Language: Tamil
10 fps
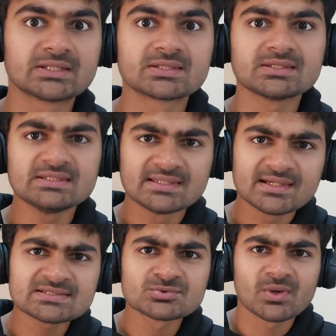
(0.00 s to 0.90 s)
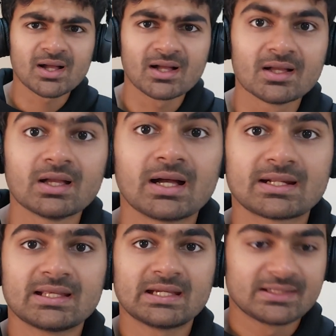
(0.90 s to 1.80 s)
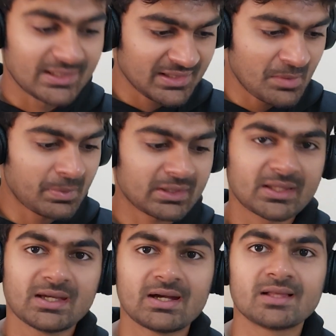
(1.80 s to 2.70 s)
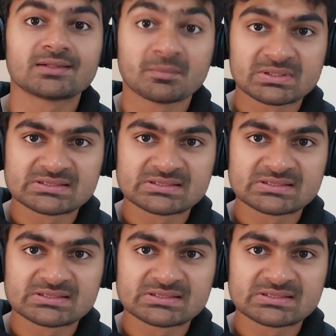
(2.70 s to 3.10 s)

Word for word: எது ஏசுவா அண்ணே நல்லா பாருங்க அது நம்ம